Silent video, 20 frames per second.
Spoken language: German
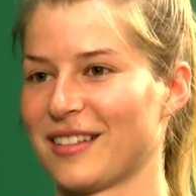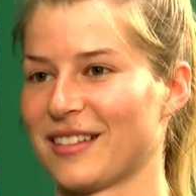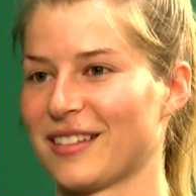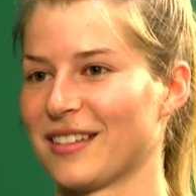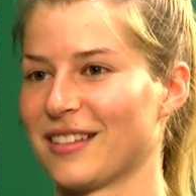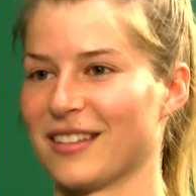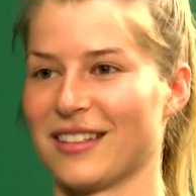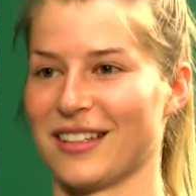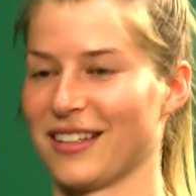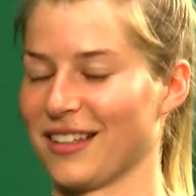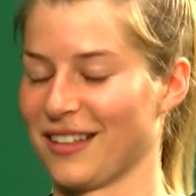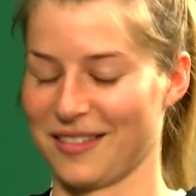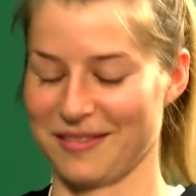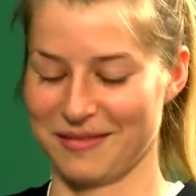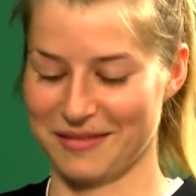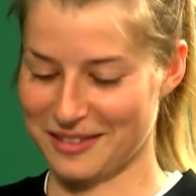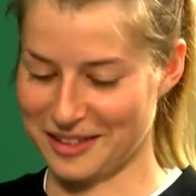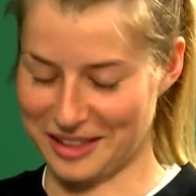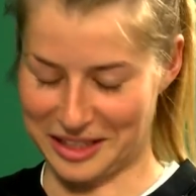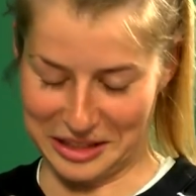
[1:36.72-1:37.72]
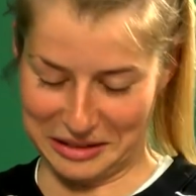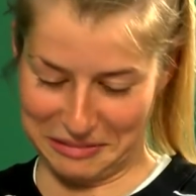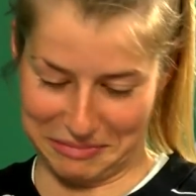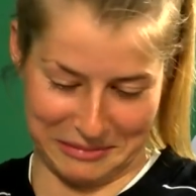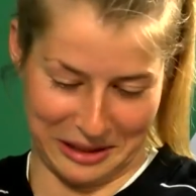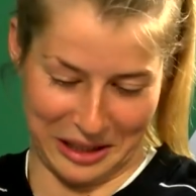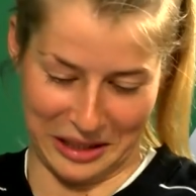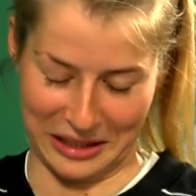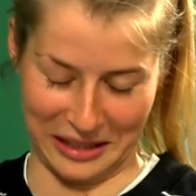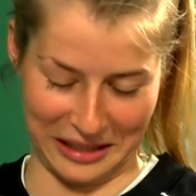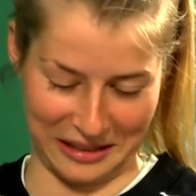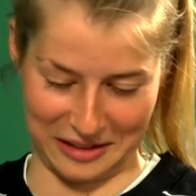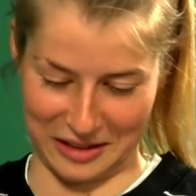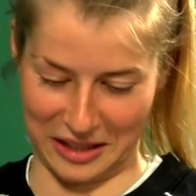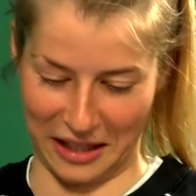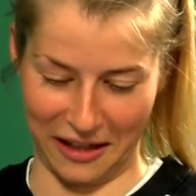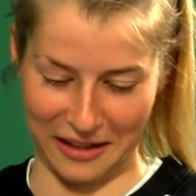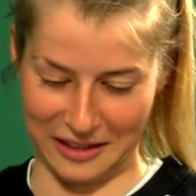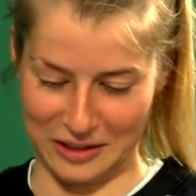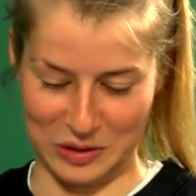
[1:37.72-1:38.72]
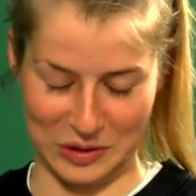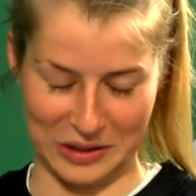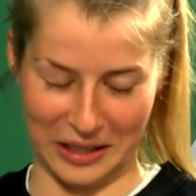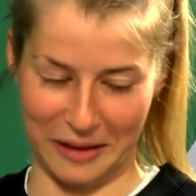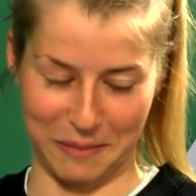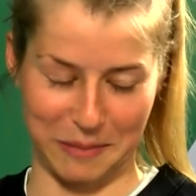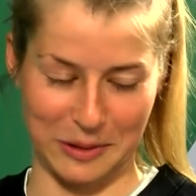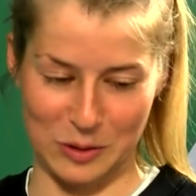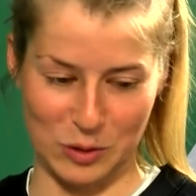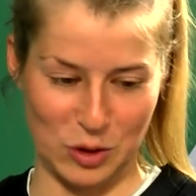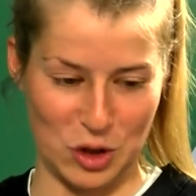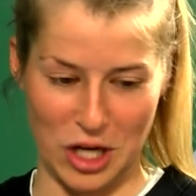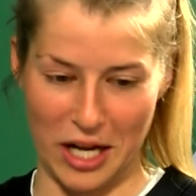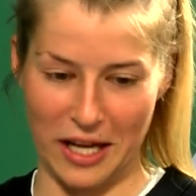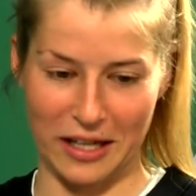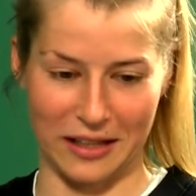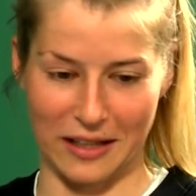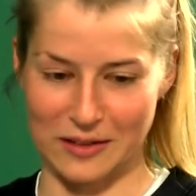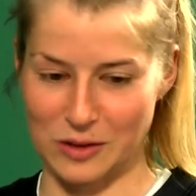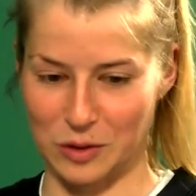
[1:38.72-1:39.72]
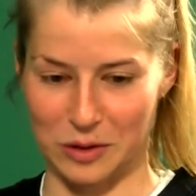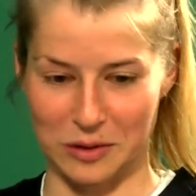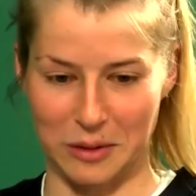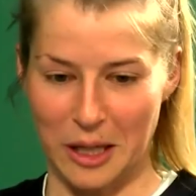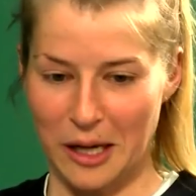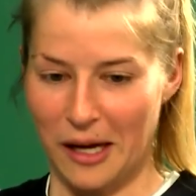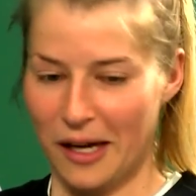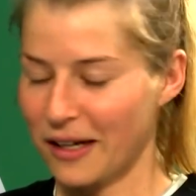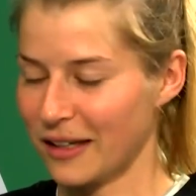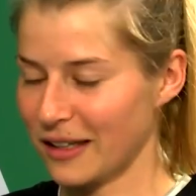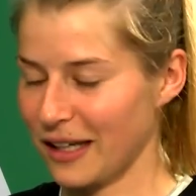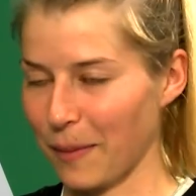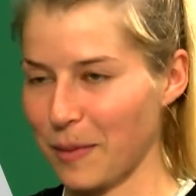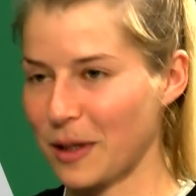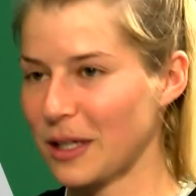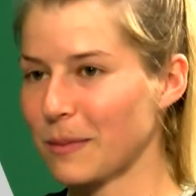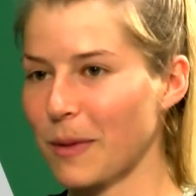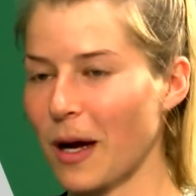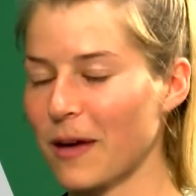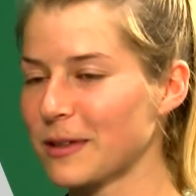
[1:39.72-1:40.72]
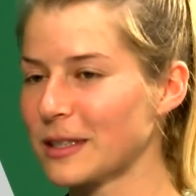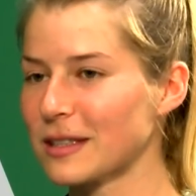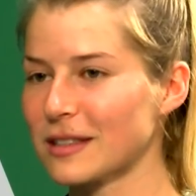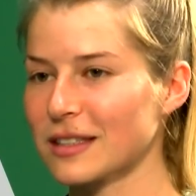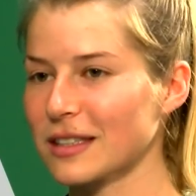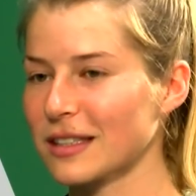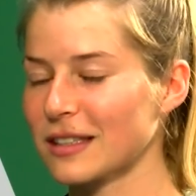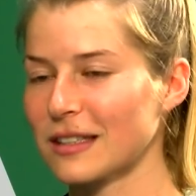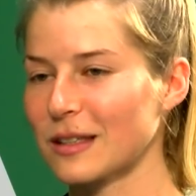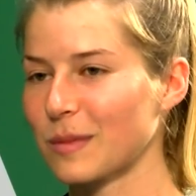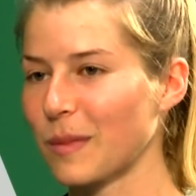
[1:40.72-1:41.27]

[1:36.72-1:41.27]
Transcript: Nee, das kann ich echt gar nichts so sagen. Ich bin so schlecht, also ich, ich kann mir nicht mal Witze richtig